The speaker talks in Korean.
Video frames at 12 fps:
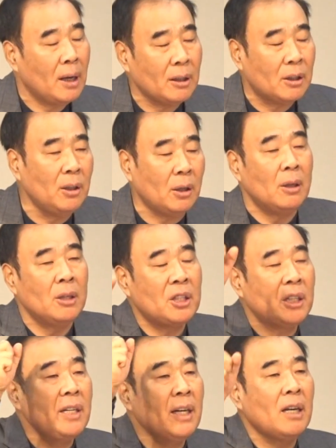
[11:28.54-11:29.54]
그
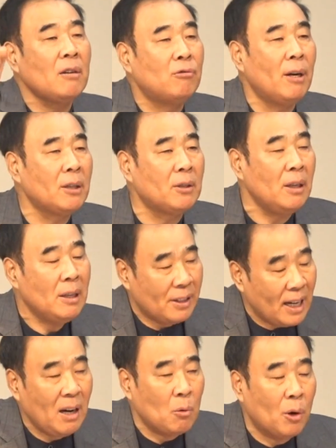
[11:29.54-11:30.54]
신에게 구하여서
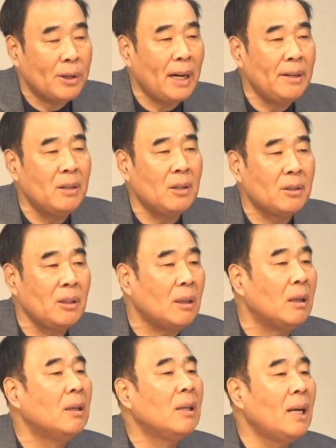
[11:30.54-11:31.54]
내가 원하는
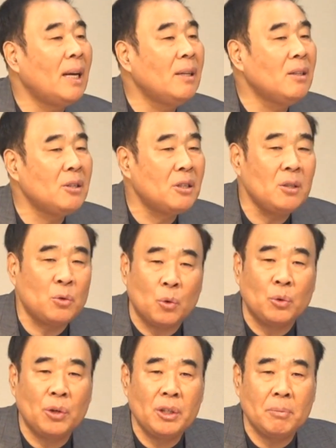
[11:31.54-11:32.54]
것을 하는 것이
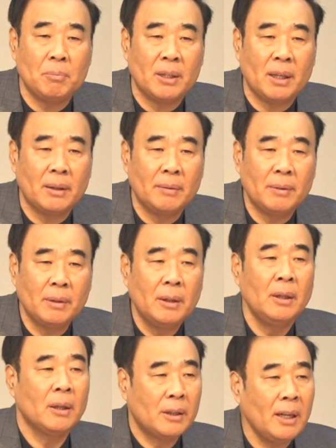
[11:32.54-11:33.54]
종교인입니다.
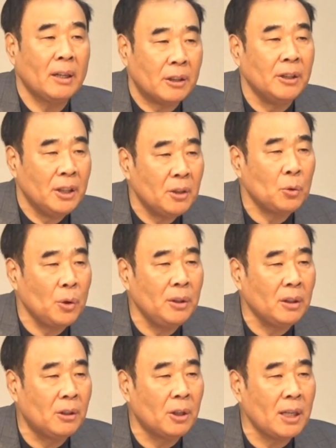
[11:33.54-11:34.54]
그러나
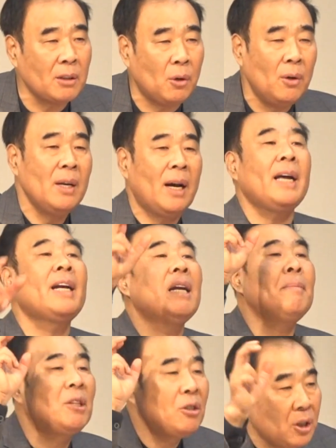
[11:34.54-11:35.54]
그리스도인은 그것이 아니고
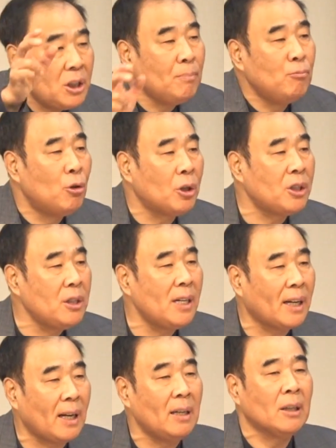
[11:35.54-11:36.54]
하나님의 뜻이 무엇인지
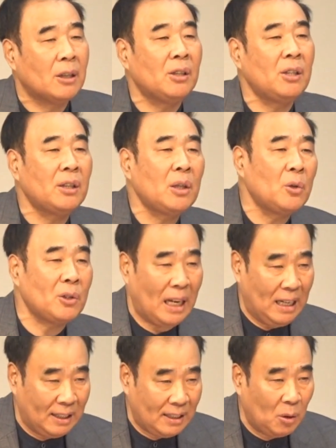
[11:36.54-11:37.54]
알아 그 뜻대로
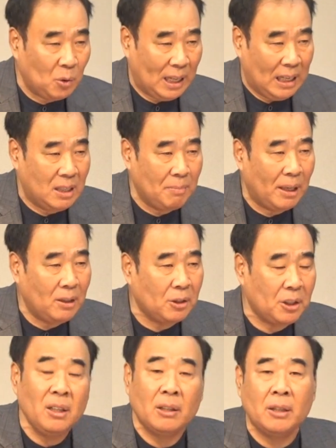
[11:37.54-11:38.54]
살겠다고 다짐하는
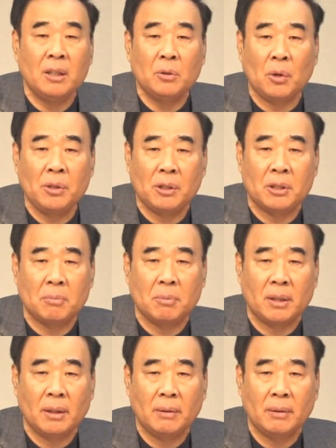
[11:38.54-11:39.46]
것이 그리스도인 것입니다.